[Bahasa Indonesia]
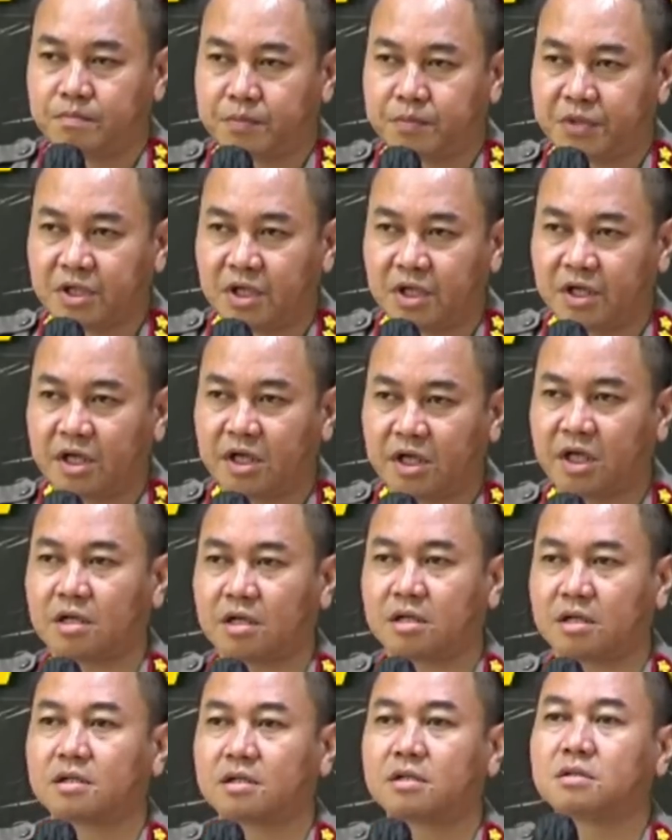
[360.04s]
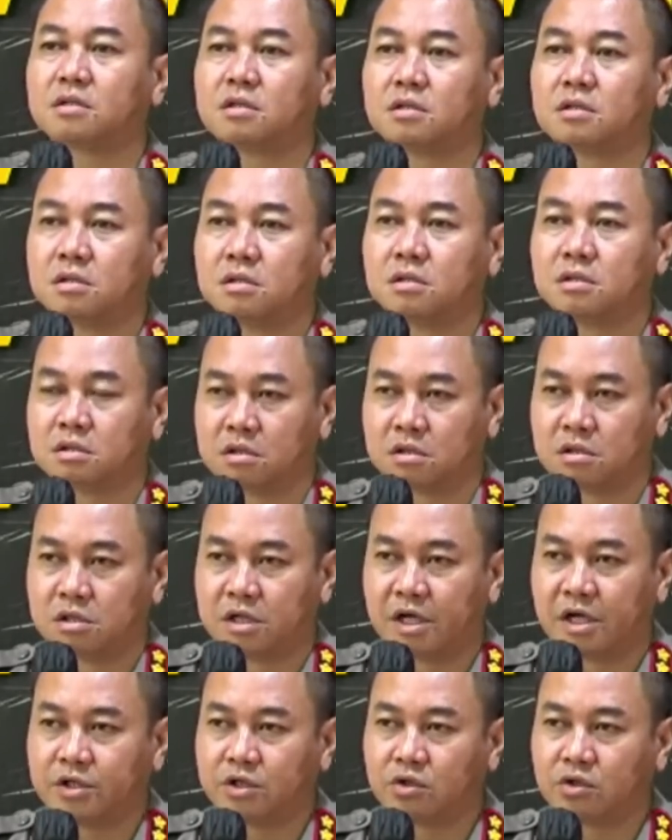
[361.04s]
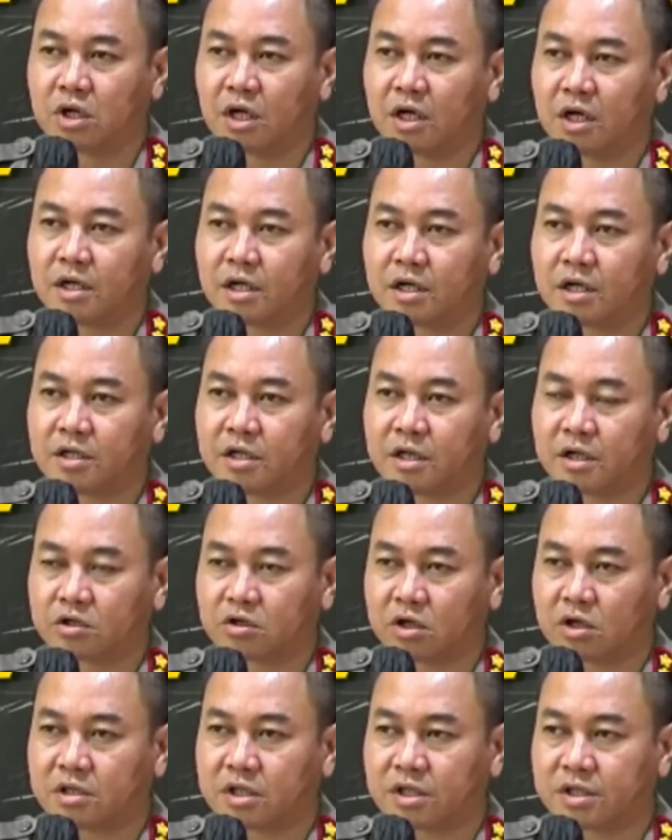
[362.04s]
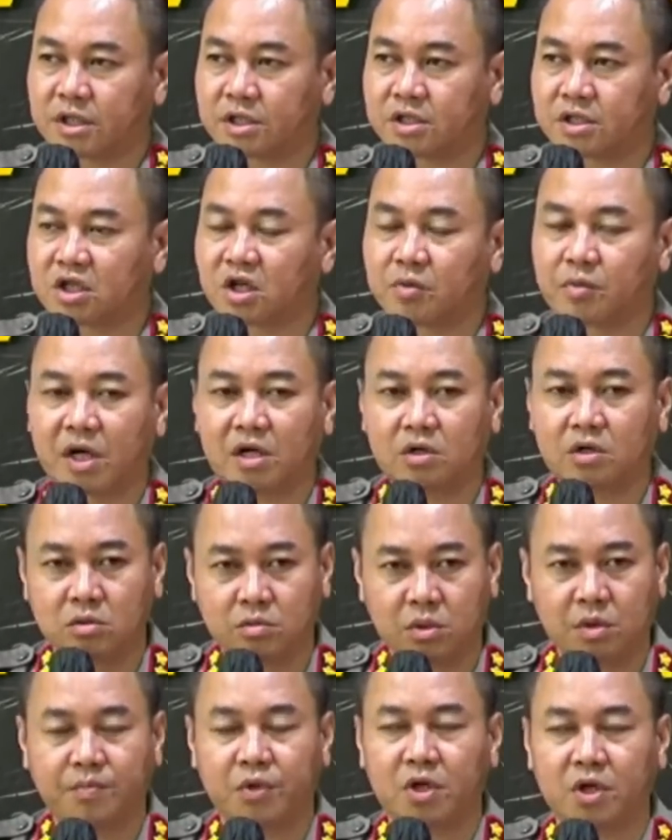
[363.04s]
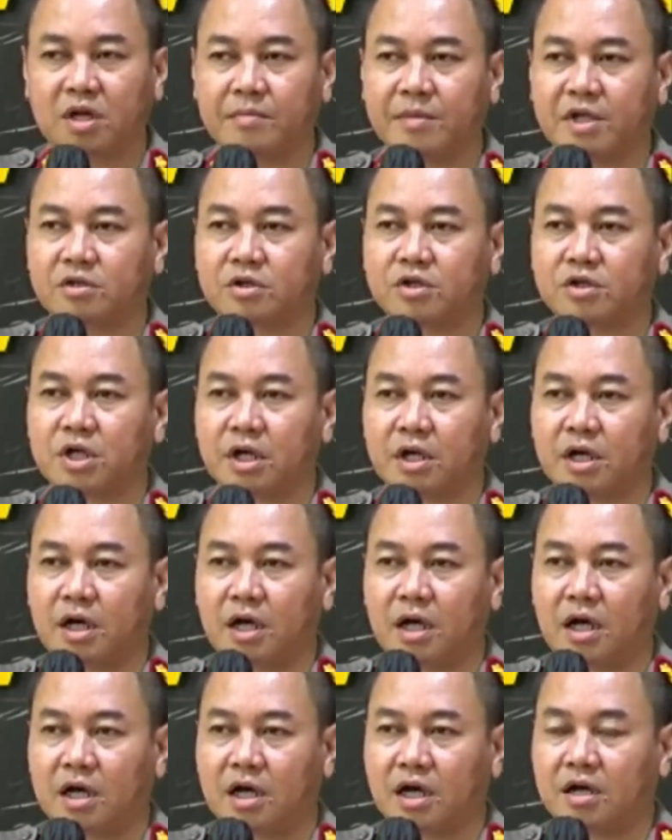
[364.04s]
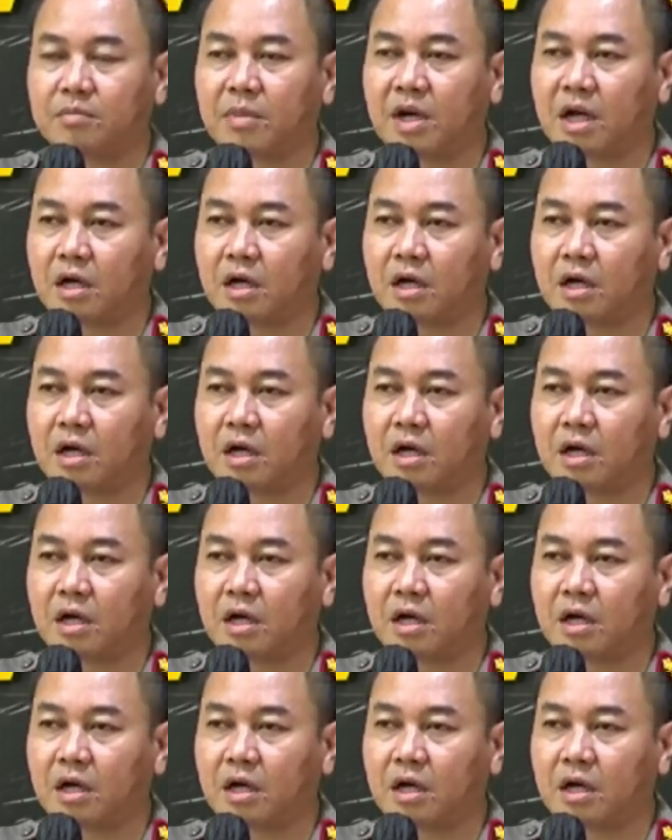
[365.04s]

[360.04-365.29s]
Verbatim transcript: Penyelidik dan juga dari Direktorat Reserse Kriminal Umum Polda Metro Jaya akan